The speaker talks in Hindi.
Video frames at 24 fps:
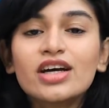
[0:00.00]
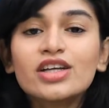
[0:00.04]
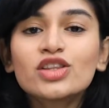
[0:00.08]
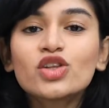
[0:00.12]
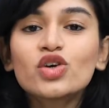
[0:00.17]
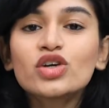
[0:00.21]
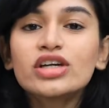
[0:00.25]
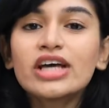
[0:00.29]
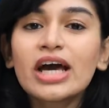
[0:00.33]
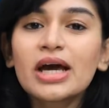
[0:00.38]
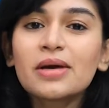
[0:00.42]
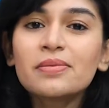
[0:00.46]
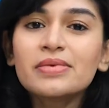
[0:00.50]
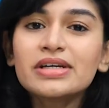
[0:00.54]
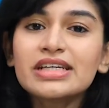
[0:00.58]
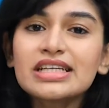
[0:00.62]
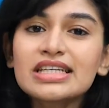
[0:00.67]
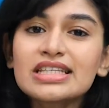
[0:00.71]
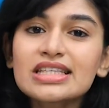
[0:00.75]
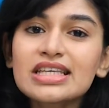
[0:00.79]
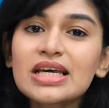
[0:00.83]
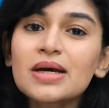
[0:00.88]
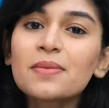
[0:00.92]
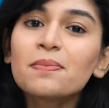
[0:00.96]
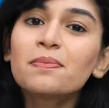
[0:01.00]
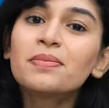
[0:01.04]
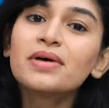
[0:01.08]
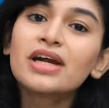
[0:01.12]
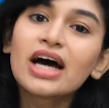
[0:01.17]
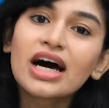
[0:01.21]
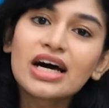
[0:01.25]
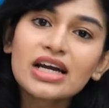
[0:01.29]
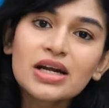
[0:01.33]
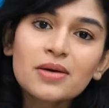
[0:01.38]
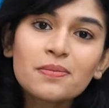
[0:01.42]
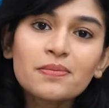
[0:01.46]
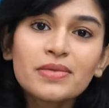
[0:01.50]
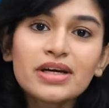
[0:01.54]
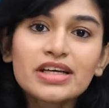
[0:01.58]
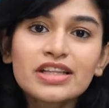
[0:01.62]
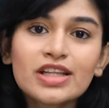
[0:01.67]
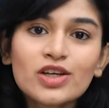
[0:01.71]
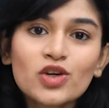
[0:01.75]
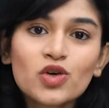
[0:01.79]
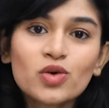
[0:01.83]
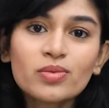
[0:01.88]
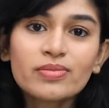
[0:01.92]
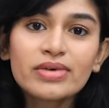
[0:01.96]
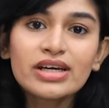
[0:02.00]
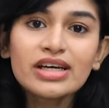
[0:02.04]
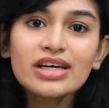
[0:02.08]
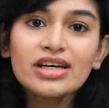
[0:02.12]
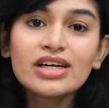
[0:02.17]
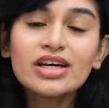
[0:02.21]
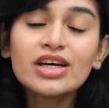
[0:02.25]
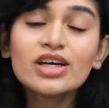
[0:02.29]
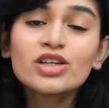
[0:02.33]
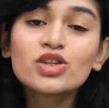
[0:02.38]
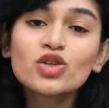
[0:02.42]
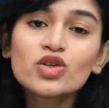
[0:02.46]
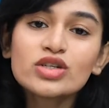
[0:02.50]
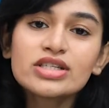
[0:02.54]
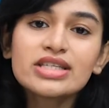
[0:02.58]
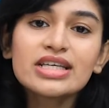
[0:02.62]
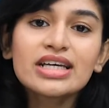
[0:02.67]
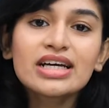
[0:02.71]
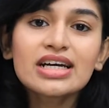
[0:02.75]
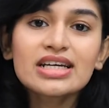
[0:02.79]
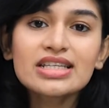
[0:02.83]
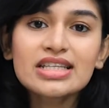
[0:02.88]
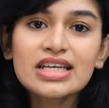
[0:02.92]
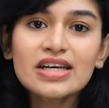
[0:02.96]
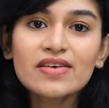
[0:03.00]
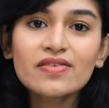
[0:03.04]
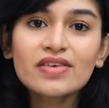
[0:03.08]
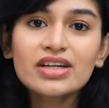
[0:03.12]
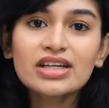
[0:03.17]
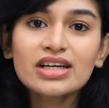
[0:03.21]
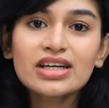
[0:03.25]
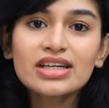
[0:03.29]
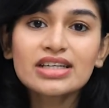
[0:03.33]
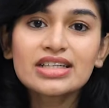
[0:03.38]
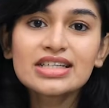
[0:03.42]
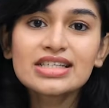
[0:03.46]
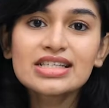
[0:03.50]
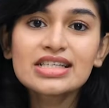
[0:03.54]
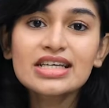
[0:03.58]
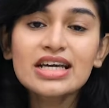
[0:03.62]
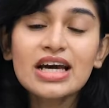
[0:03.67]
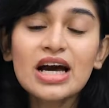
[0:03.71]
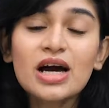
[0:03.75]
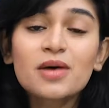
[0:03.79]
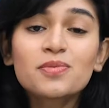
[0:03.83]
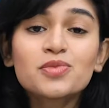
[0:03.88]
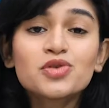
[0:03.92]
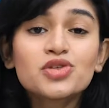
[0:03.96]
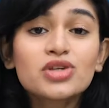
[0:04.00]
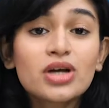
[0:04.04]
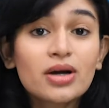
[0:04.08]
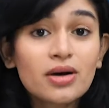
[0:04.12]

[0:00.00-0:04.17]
तो डायबिटीज़ के प्रारंभिक दिनों में तुलसी का सेवन करने से आप